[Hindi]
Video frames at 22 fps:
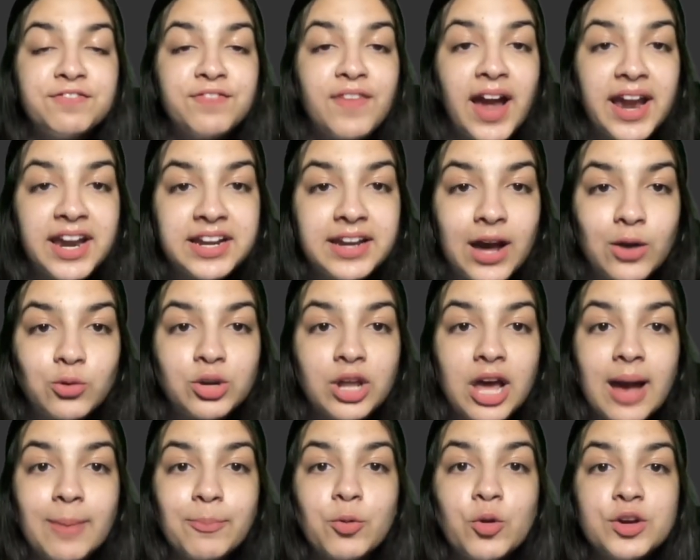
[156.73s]
फाइंड आउट
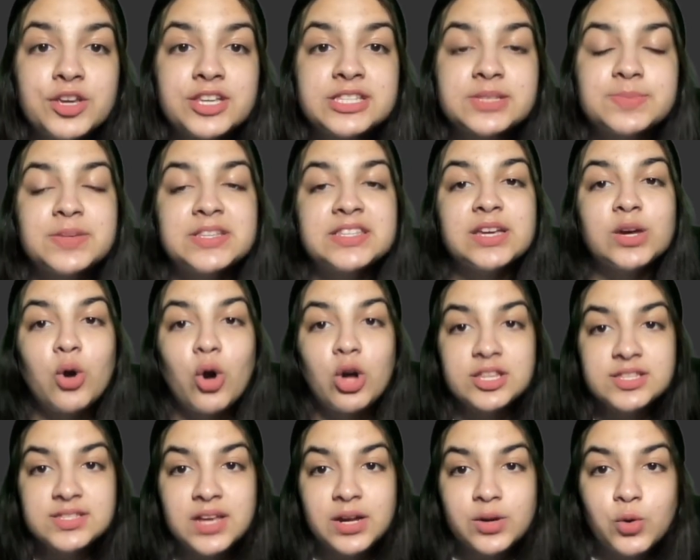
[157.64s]
आपको इसमें से
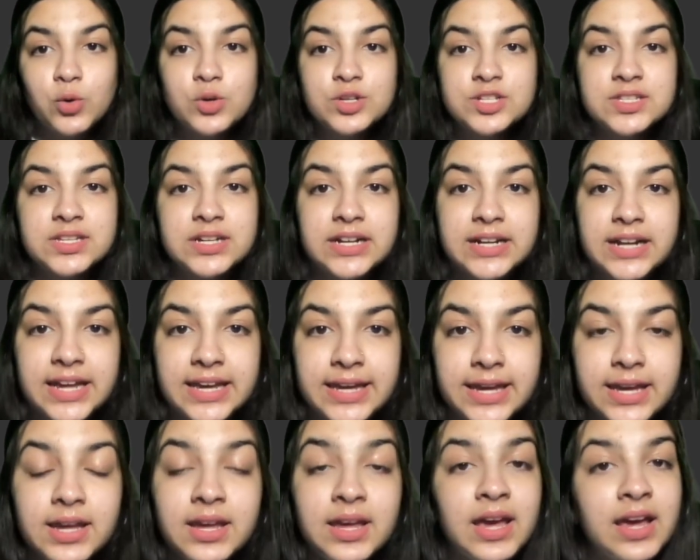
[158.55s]
कौन सा कोर्स करना
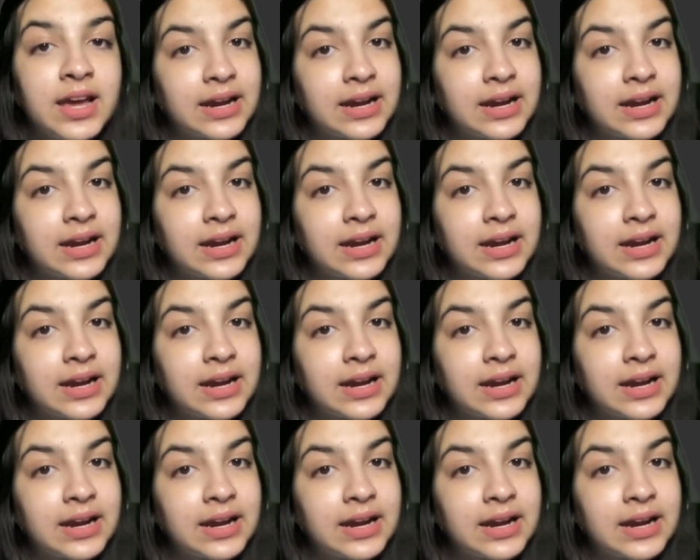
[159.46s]
है